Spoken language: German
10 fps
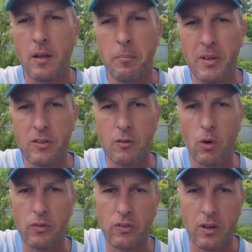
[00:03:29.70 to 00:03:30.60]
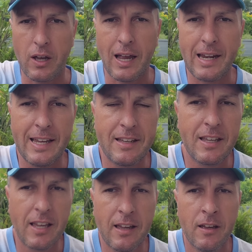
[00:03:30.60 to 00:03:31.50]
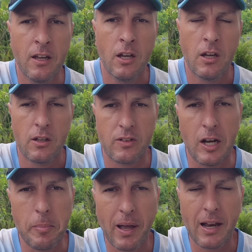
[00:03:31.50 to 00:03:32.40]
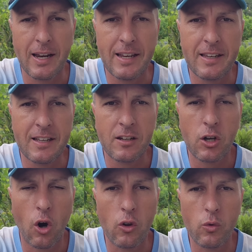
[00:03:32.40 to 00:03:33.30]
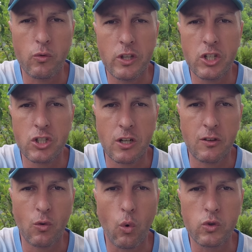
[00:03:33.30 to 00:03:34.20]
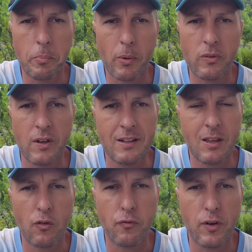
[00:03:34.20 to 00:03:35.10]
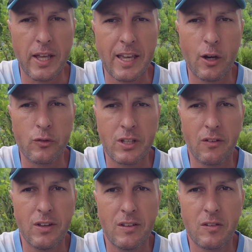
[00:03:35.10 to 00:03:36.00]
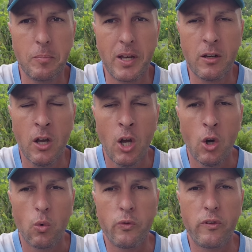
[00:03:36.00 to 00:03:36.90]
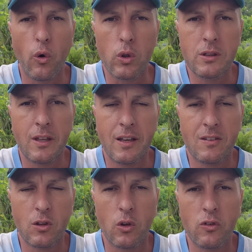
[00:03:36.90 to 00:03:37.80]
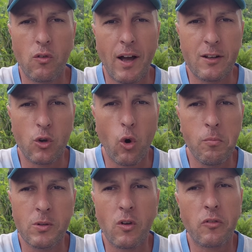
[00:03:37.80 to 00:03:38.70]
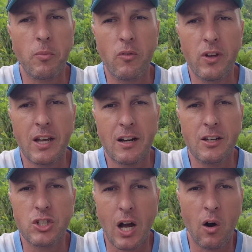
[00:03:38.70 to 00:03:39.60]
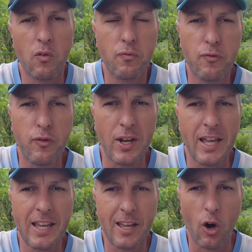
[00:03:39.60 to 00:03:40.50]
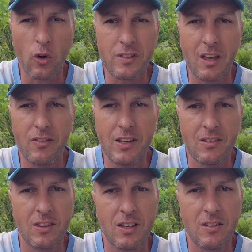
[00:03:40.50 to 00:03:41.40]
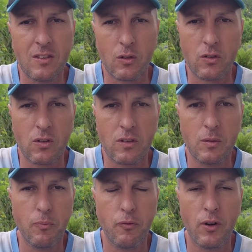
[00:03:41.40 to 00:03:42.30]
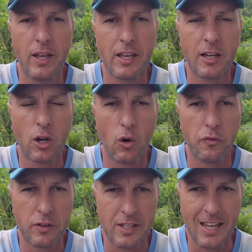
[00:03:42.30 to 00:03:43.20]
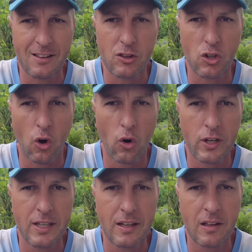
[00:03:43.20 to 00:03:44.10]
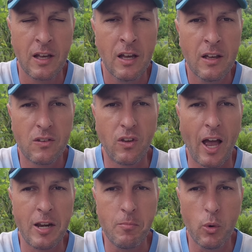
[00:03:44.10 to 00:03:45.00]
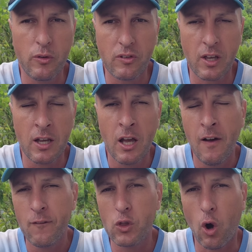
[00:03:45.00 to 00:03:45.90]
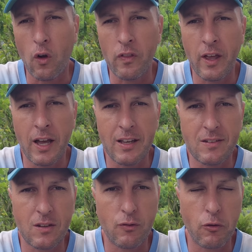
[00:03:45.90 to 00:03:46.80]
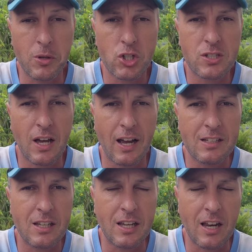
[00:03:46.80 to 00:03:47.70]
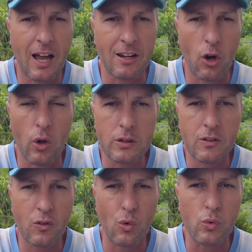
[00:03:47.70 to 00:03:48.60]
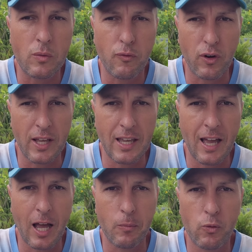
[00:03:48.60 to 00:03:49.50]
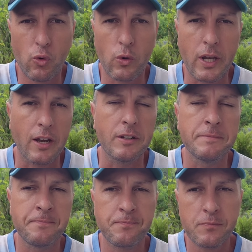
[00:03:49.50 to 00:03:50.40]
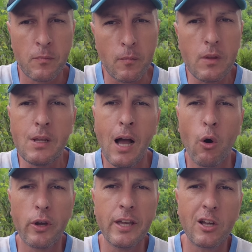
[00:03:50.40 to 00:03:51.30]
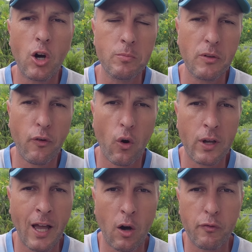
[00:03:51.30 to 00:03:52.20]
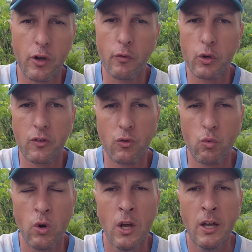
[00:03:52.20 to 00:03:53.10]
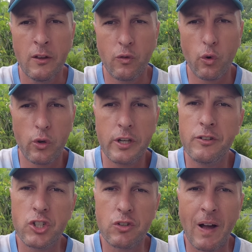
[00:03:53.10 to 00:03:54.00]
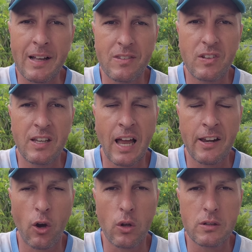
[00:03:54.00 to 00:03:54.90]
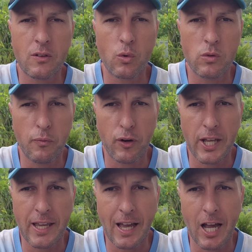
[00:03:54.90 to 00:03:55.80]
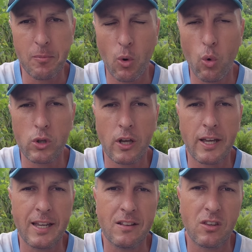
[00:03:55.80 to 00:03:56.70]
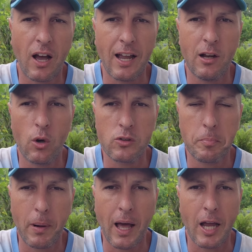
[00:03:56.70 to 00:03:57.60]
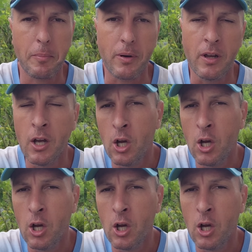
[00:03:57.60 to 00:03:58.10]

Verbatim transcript: ein bisschen was äh, erledige selber erledigen kann und nicht äh, zu 100% auf Pflege angewiesen bin. Und sollte es dann so weit kommen, dass man wirklich auf Pflege angewiesen ist, also dass die Pflegekraft jeden Tag hier sein müsste, dann äh, ist es für mich Zeit, in ein Alters- und Pflegeheim zu gehen. Auch hier kam die Frage auf, ja, würdest du zurück in die Schweiz in ein Alters- und Pflegeheim oder in Thailand bleiben?